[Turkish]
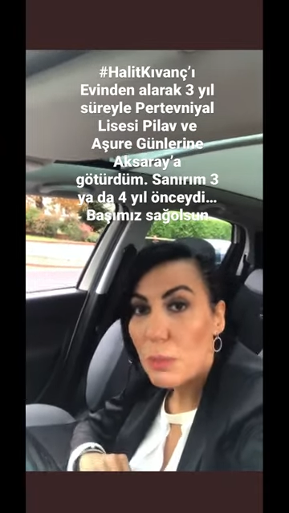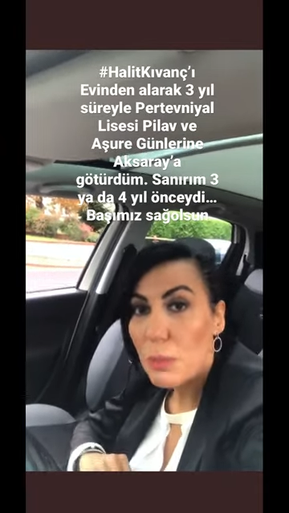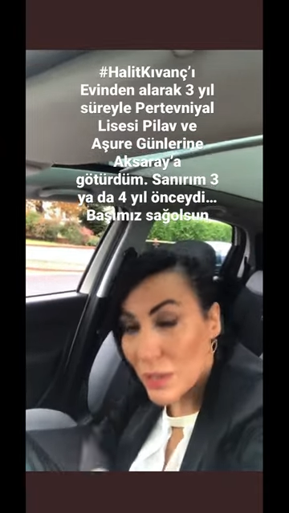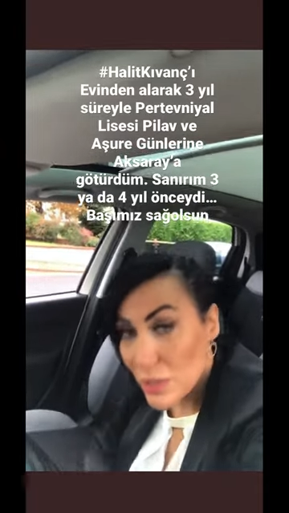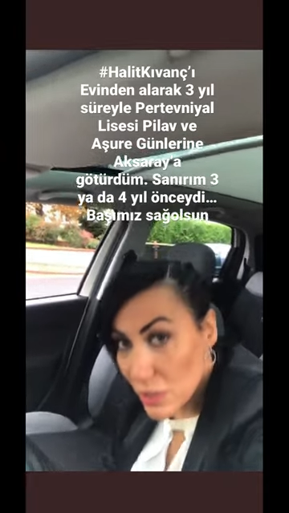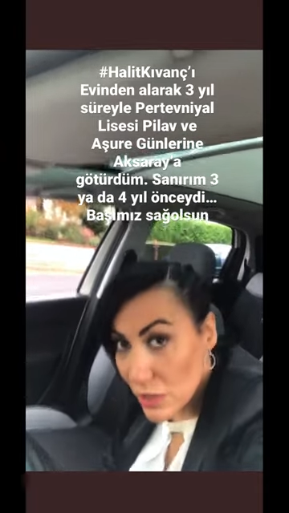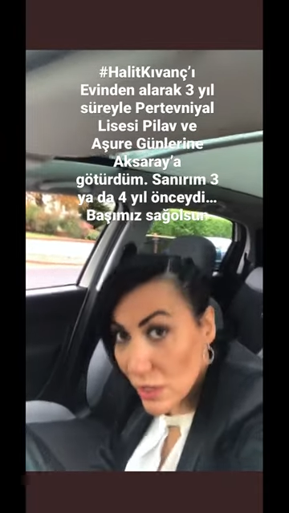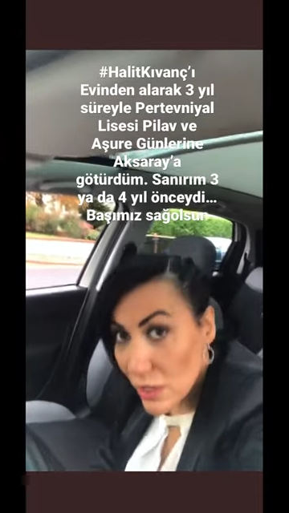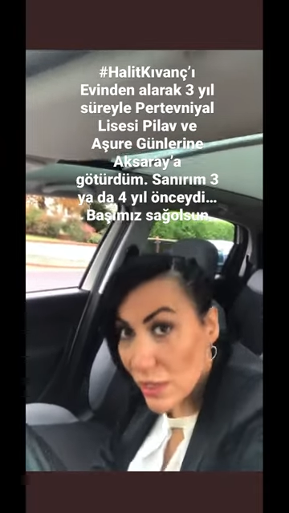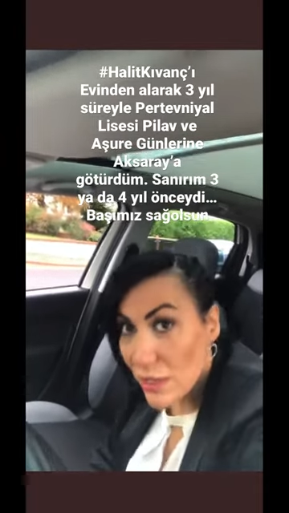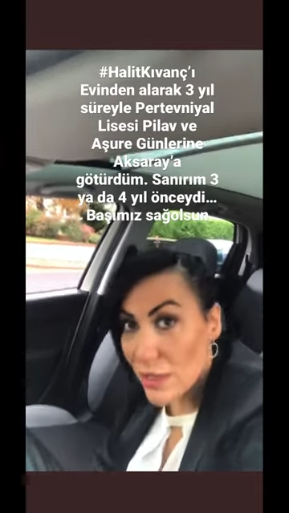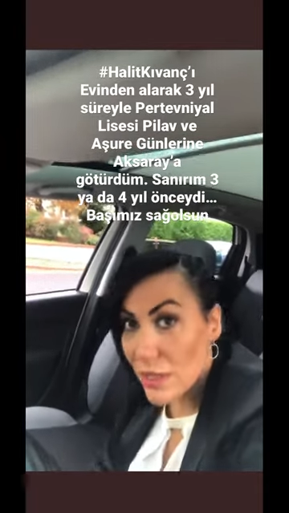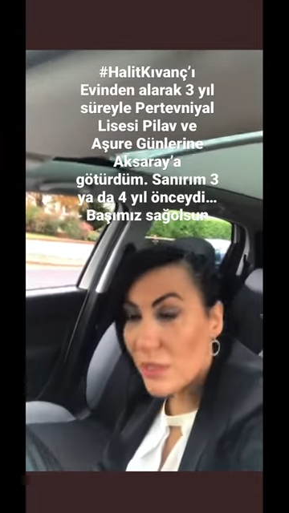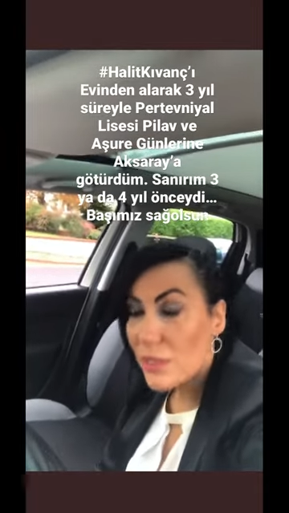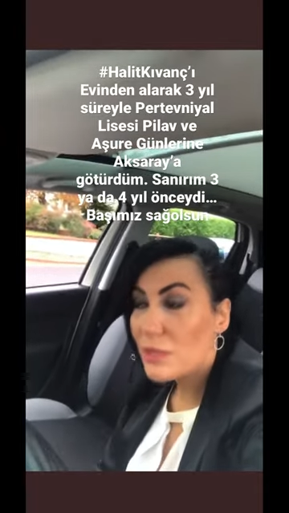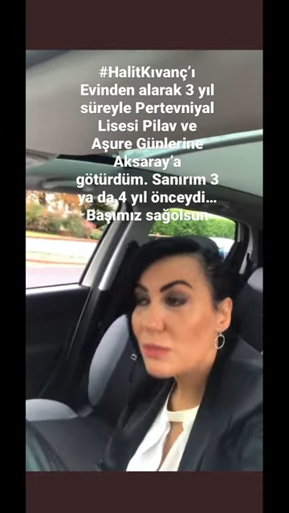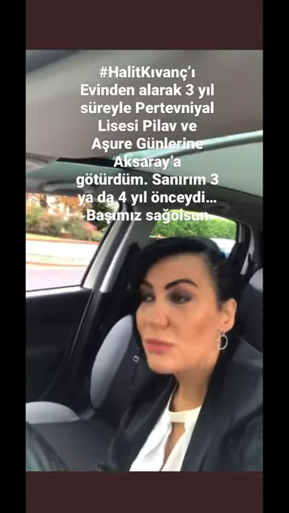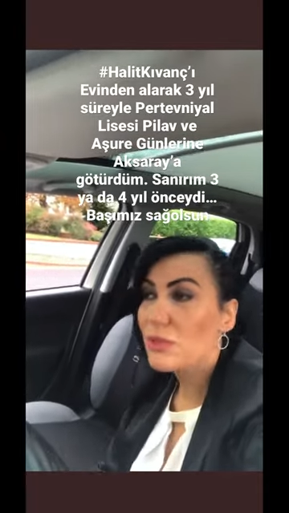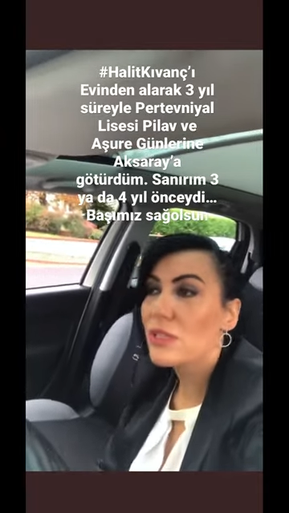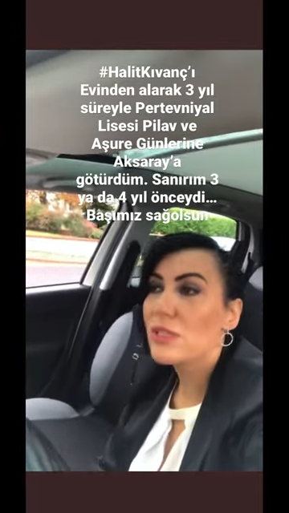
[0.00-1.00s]
Başkan
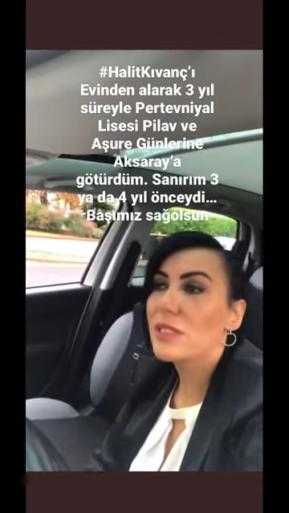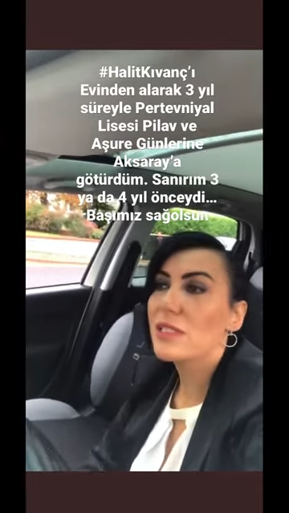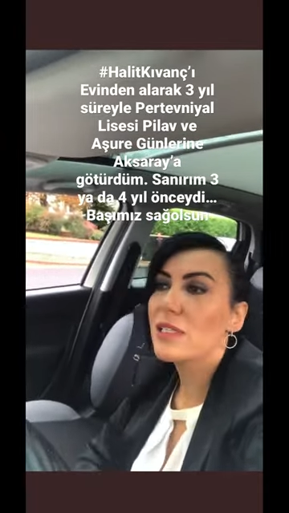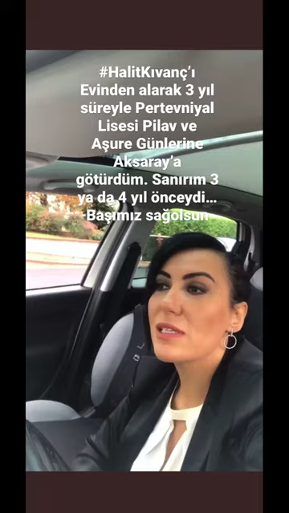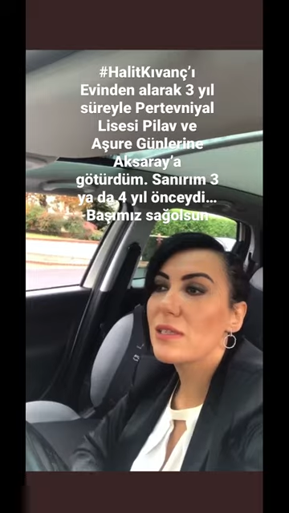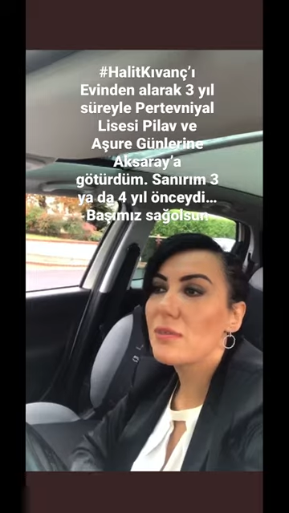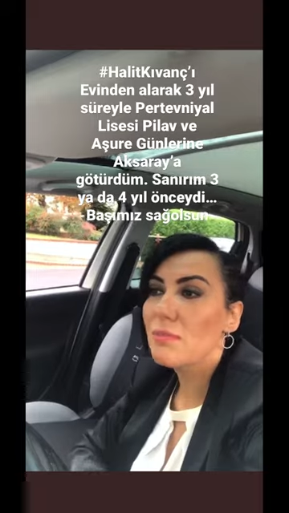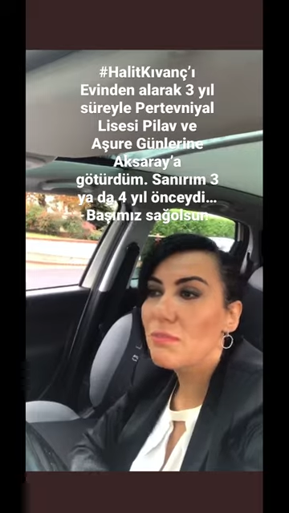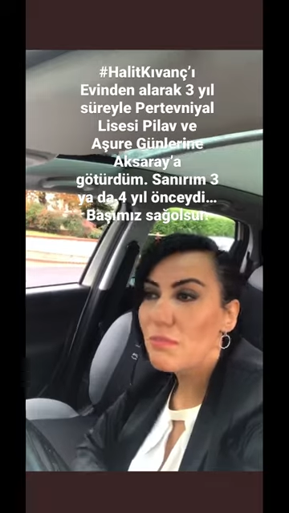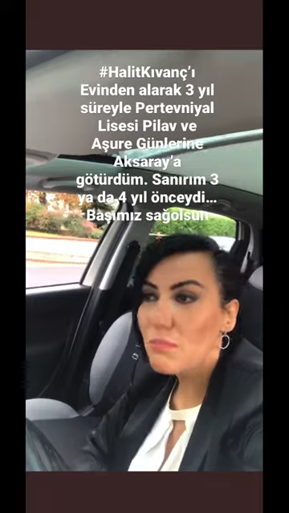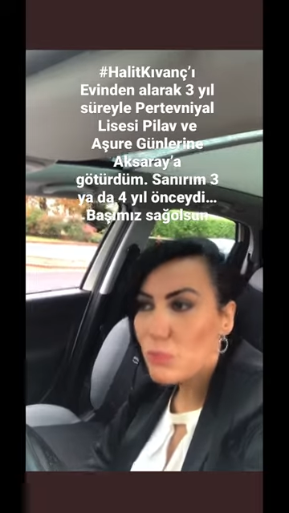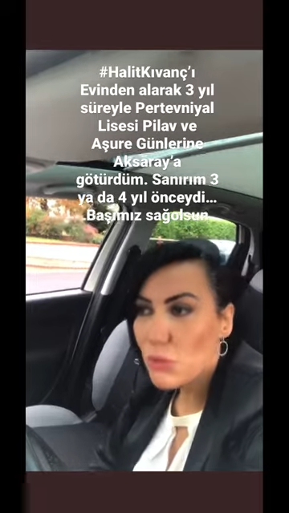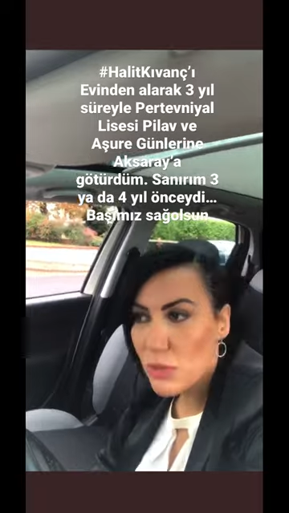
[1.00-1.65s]
Yardımcısıyım.